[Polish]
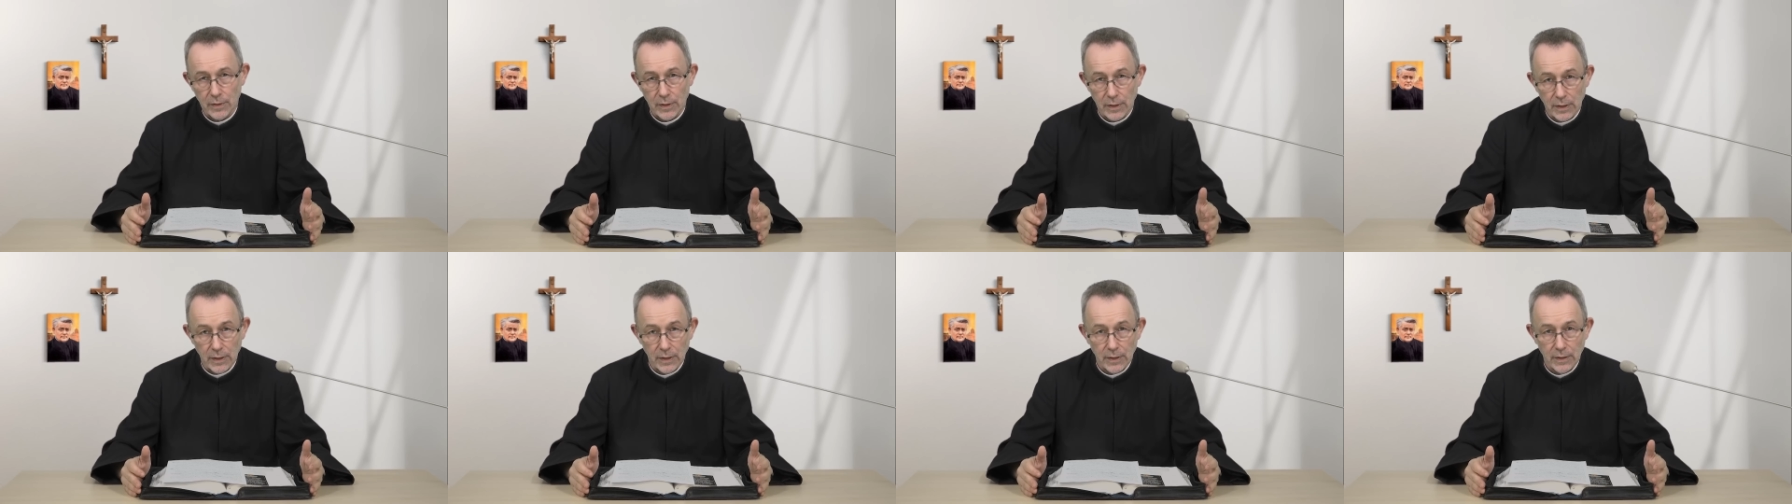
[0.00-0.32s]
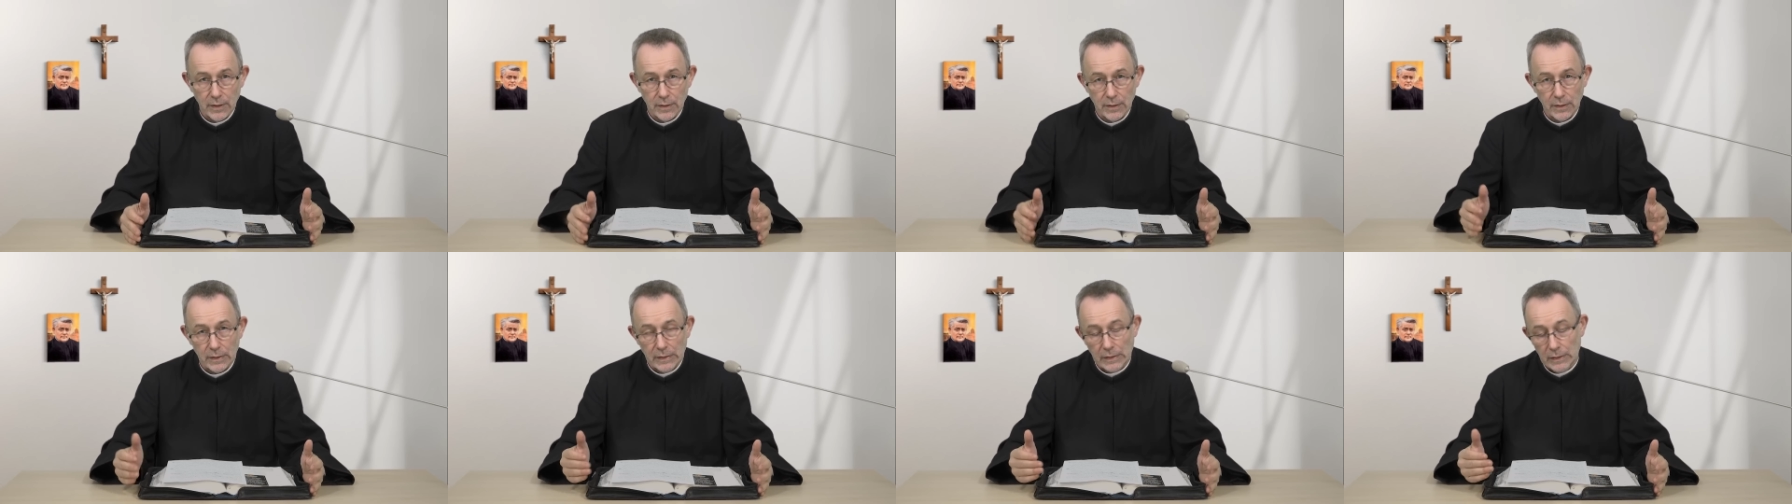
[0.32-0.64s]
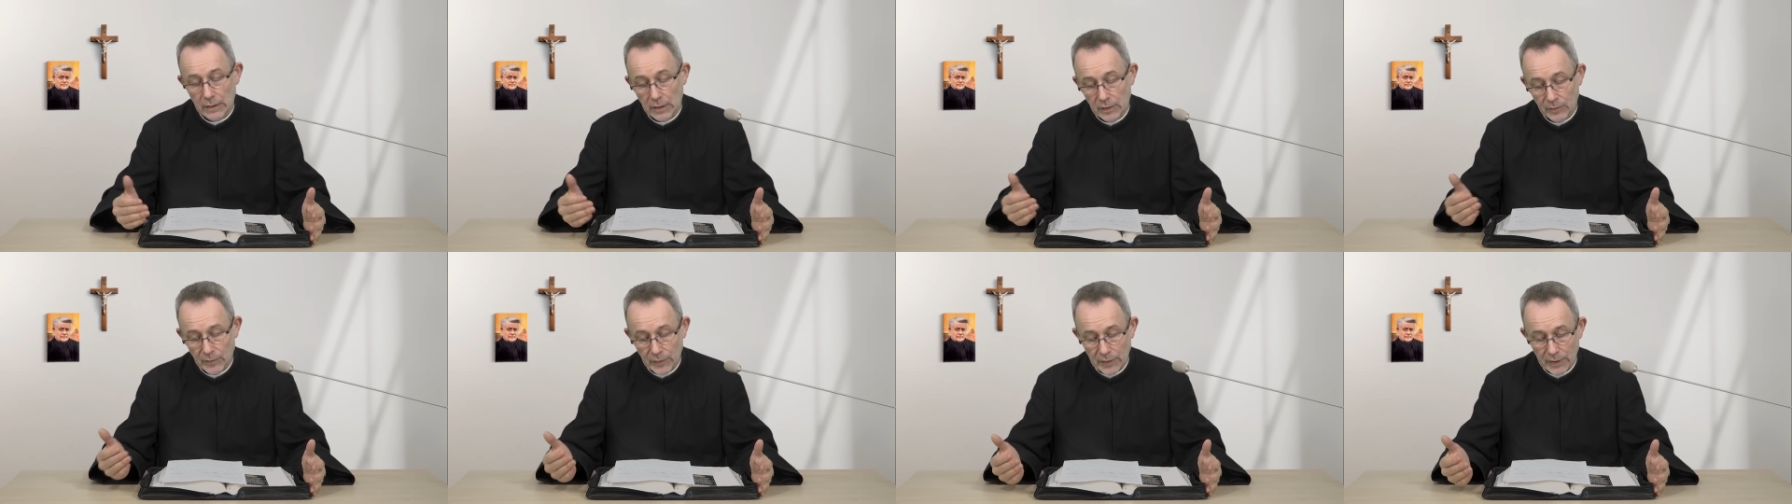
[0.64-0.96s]
ich i
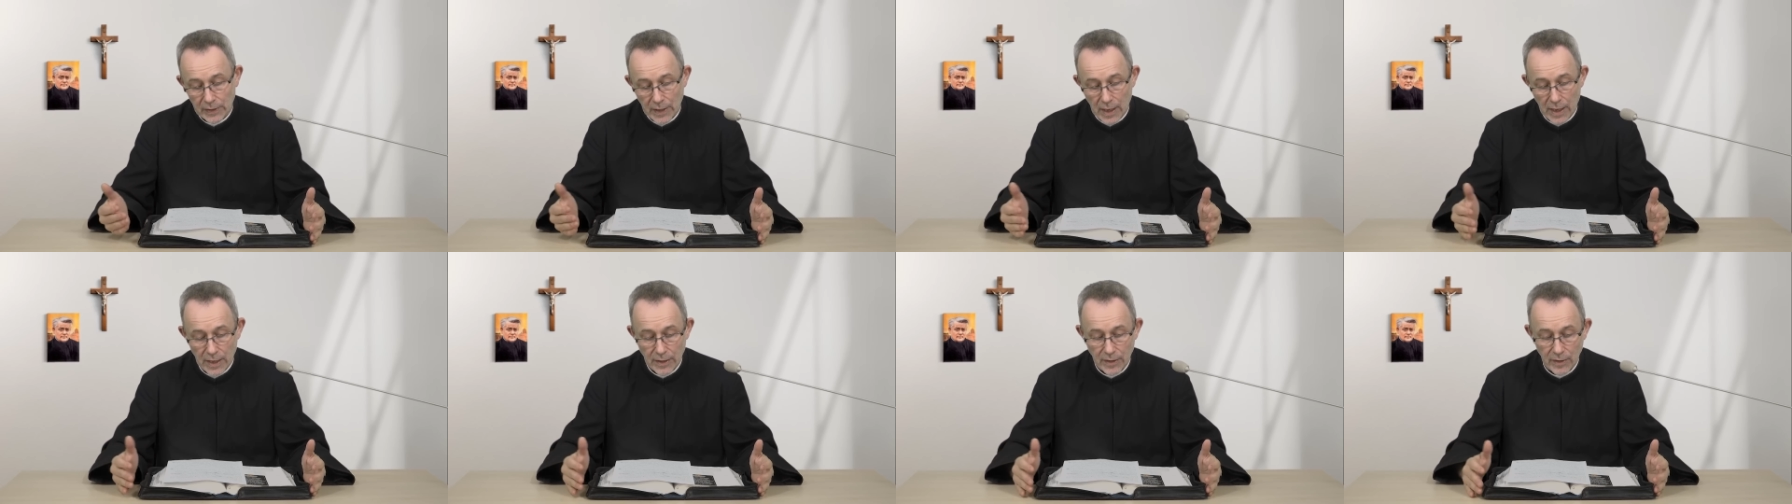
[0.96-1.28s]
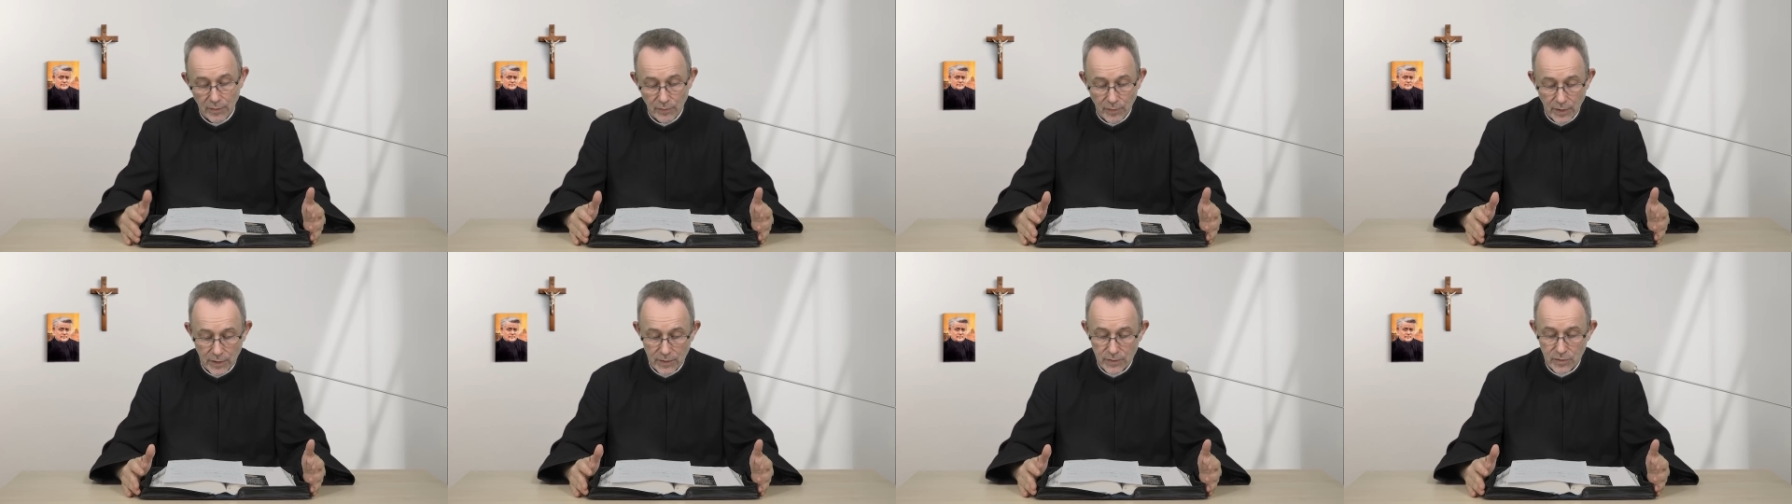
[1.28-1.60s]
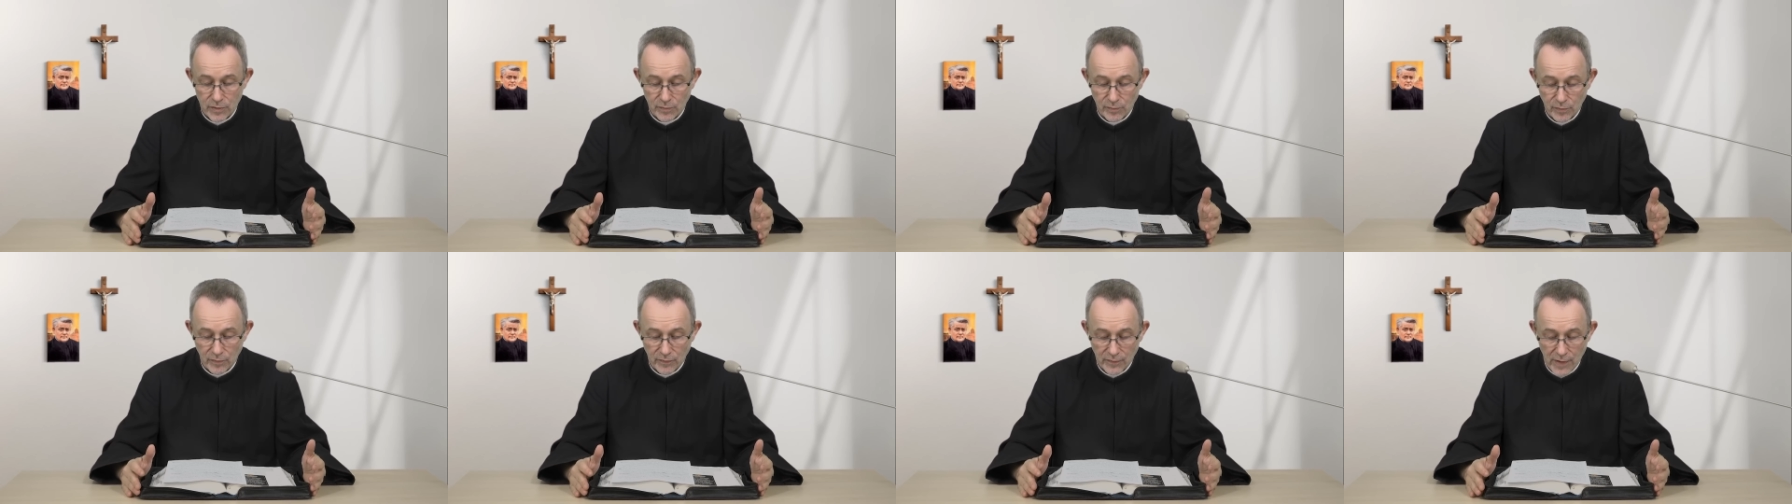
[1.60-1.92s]
ich pytanie
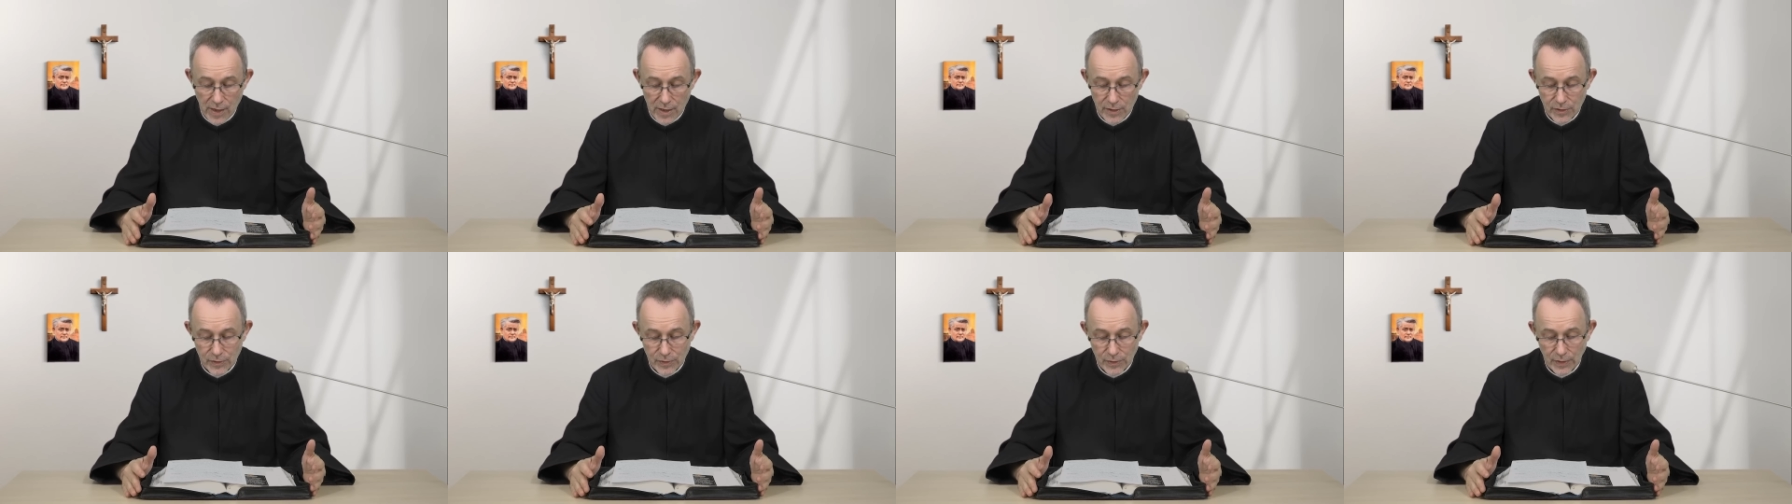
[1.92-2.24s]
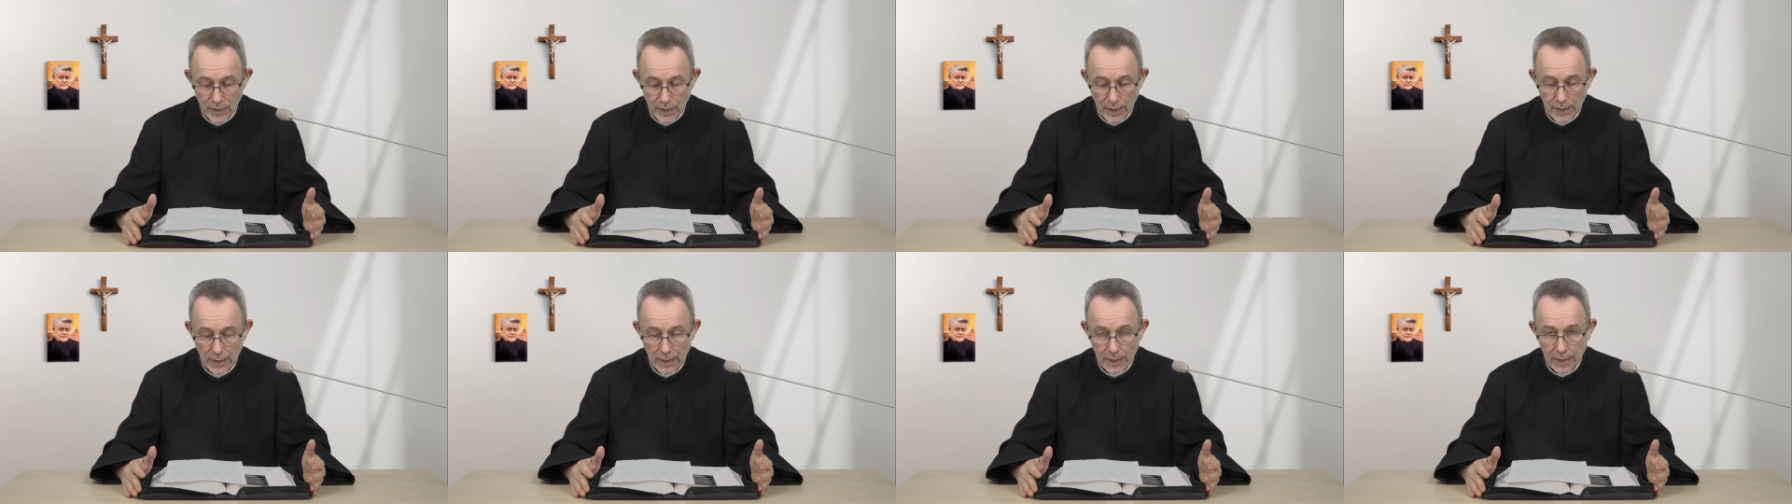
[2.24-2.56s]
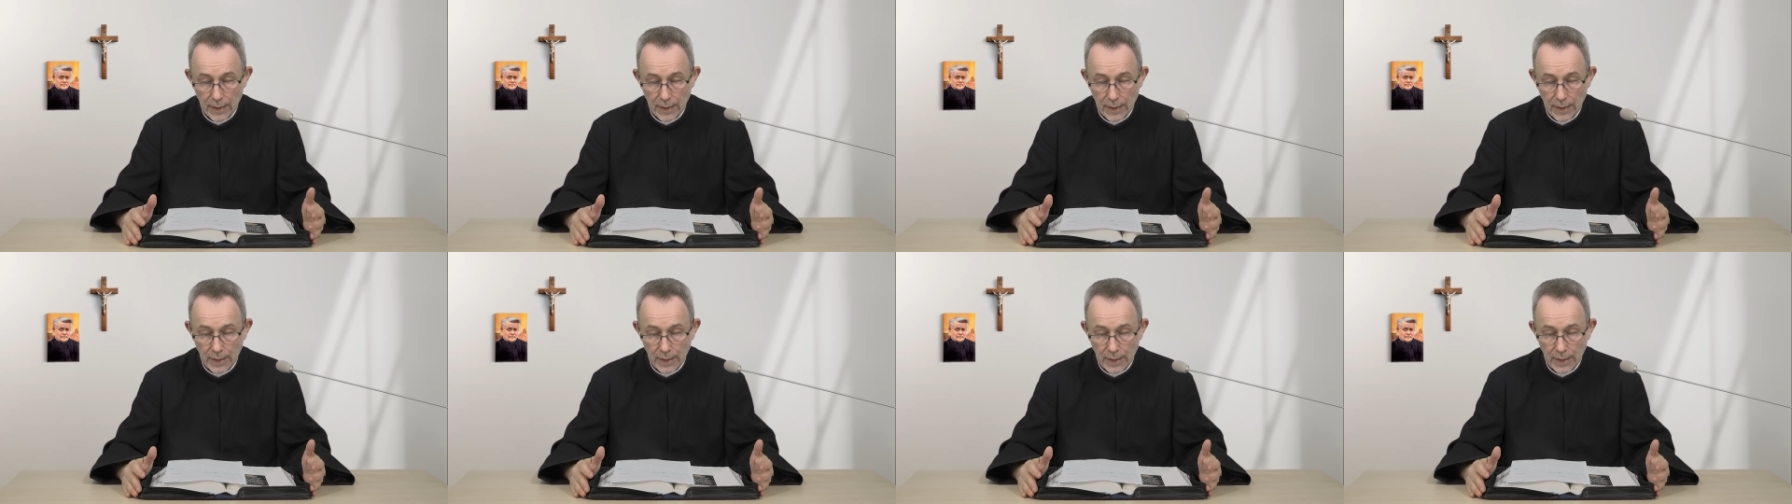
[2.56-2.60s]
bardzo poważnie